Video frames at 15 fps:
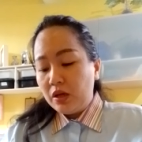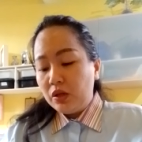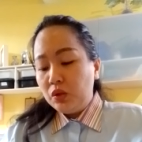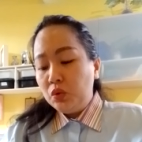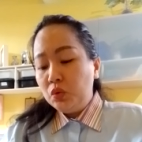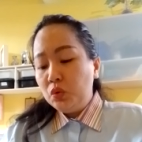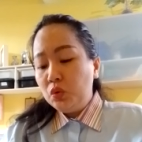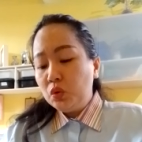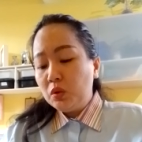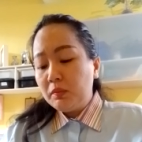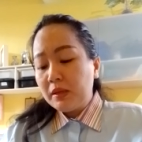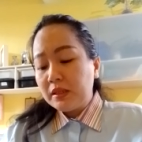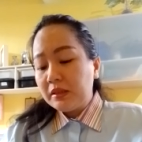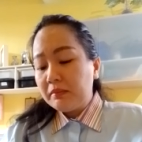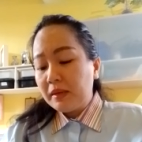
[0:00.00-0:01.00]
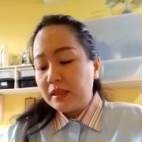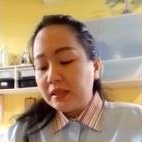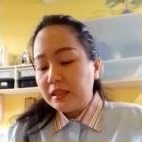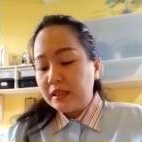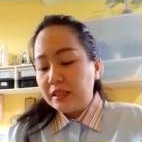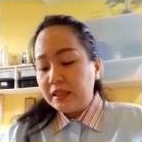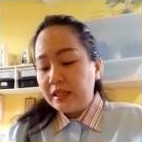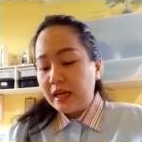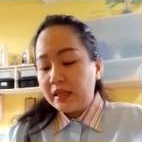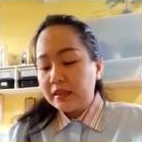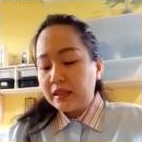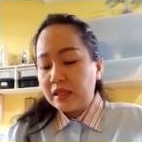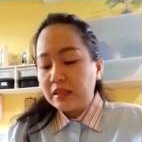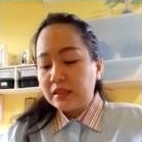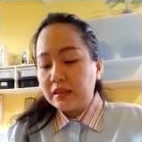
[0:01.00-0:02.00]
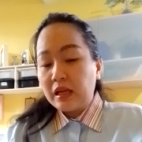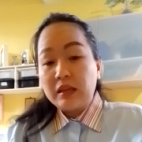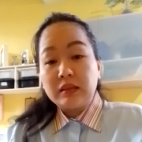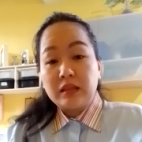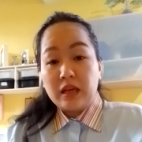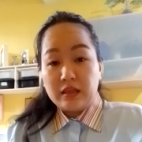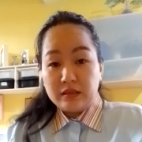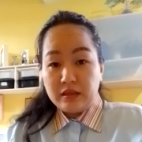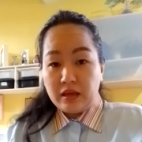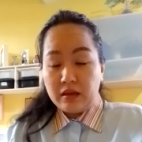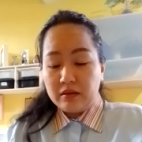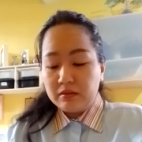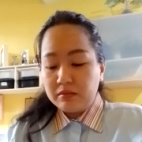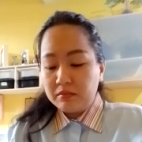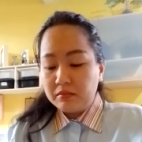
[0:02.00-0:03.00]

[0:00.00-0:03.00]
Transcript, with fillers: duduk masing-masing di atas tahtanya.